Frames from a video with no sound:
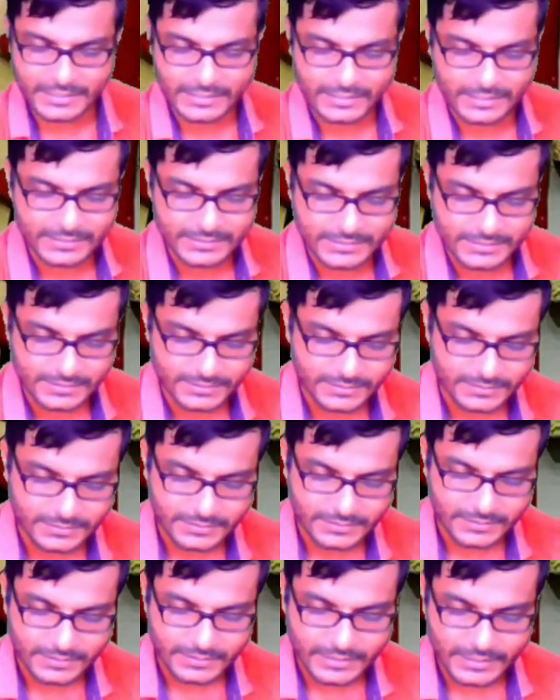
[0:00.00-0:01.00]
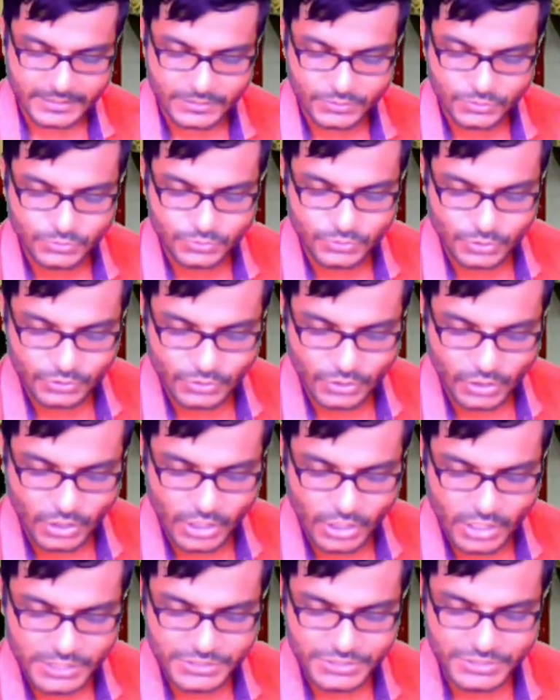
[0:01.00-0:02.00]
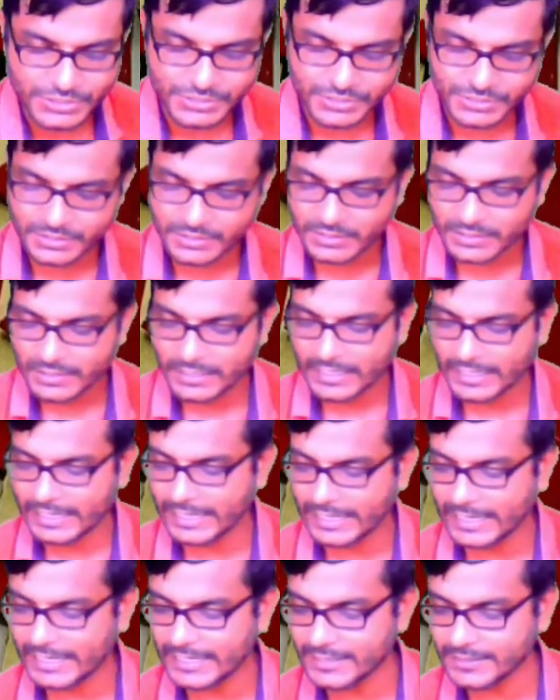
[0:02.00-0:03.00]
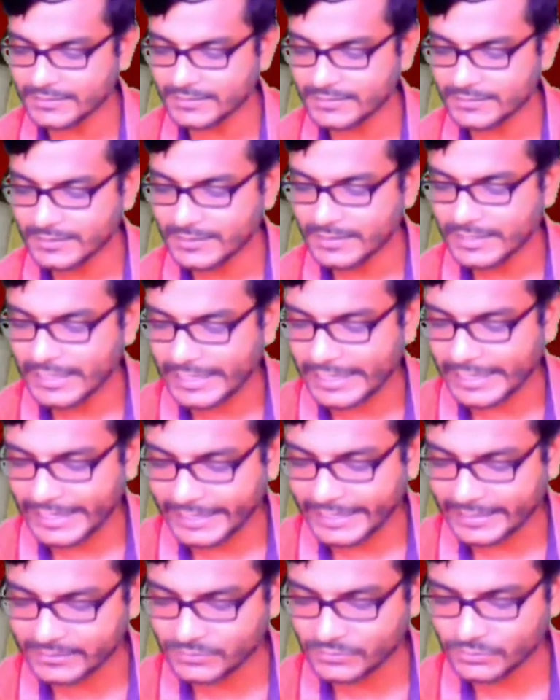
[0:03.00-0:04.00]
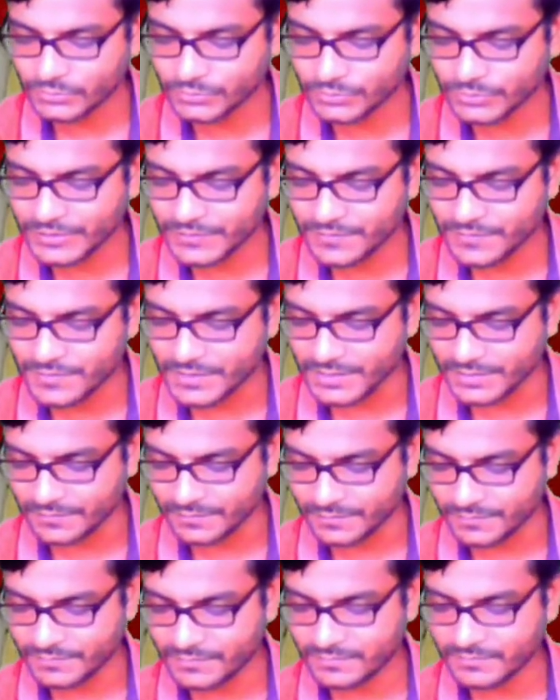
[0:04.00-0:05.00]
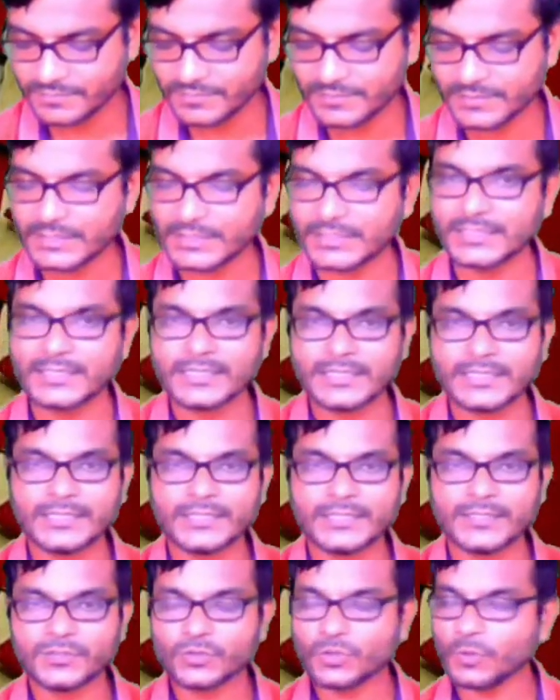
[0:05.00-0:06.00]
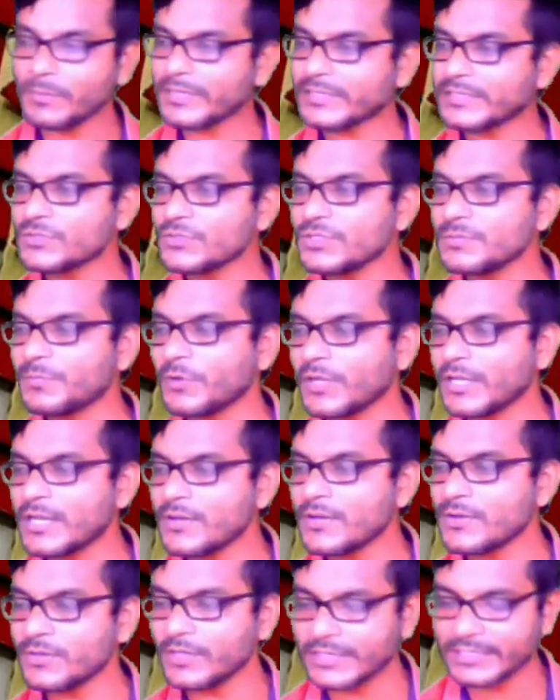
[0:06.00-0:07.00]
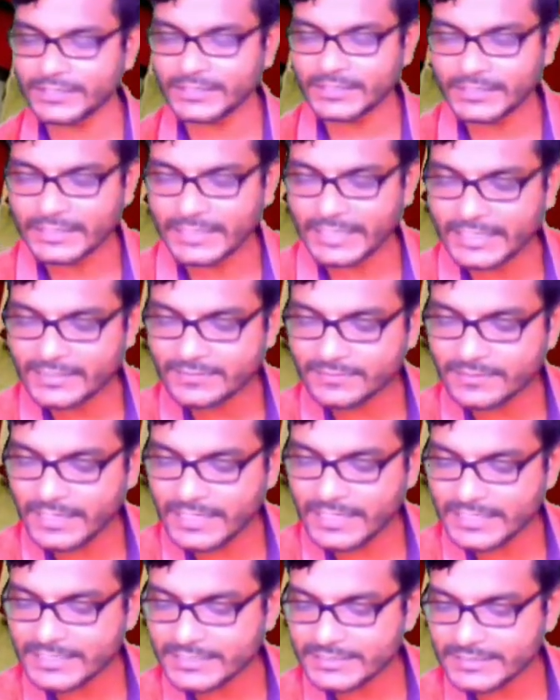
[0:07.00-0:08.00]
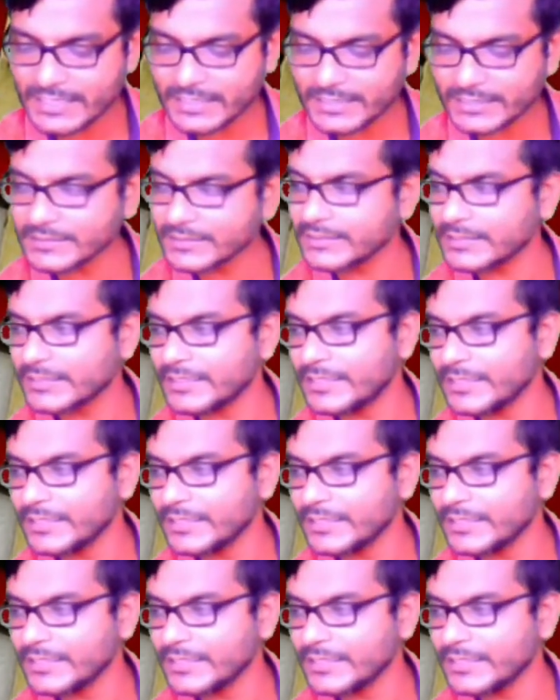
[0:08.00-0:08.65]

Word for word: টাকা আছে এই দুটো দশ আট এক দুই তিন তোমাকে যদি বলা হয় এই তেইশ টাকা থেকে